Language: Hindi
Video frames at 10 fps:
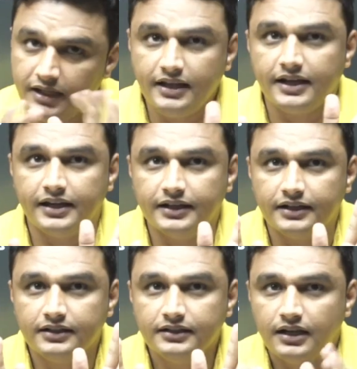आएगा
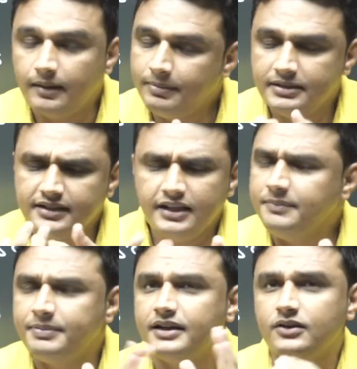अब बच्चा नहीं
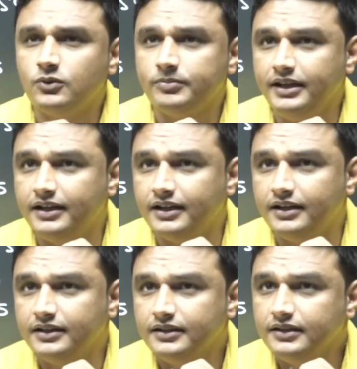पढ़ रहा ग्रुप डी का
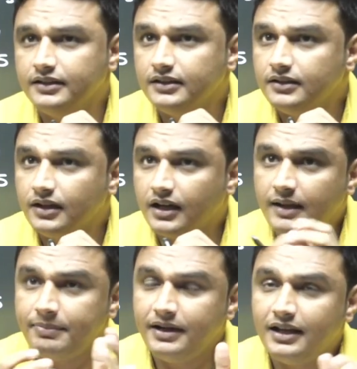अगर
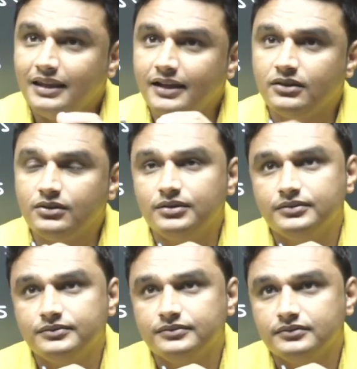आपने डाल दिया तो
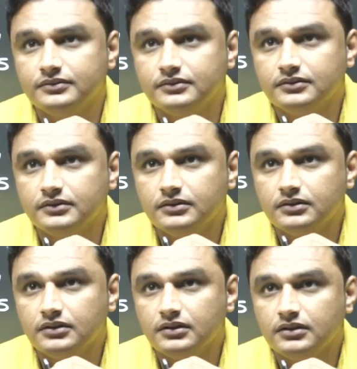
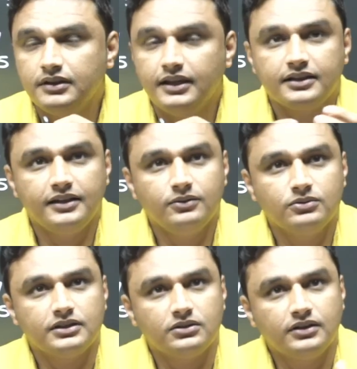देखते ही
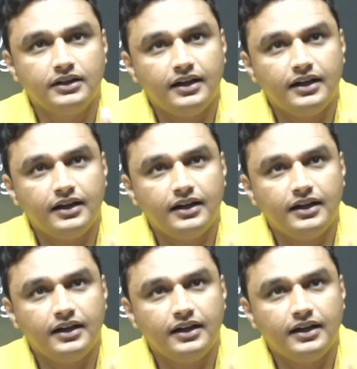उसका तो गया